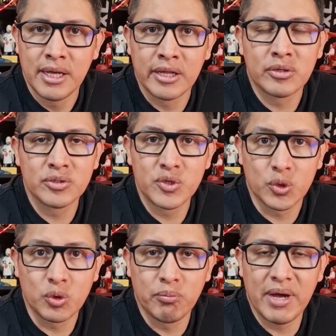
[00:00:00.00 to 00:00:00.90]
entonces
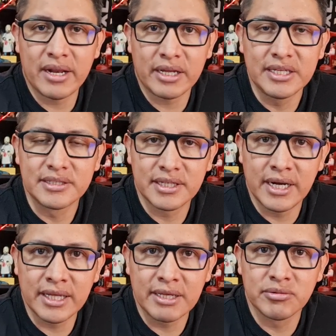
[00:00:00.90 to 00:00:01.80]
YouTube va a
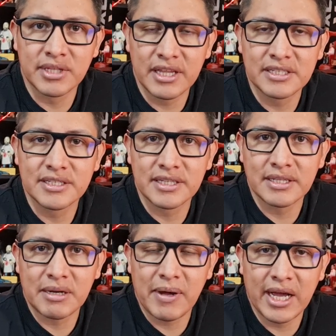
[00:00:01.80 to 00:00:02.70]
registrar que ustedes
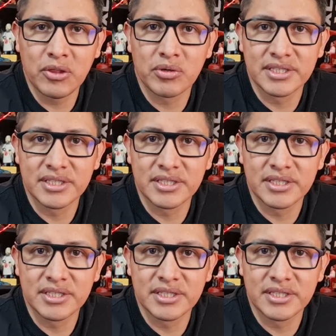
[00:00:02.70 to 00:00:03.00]
están trabajando,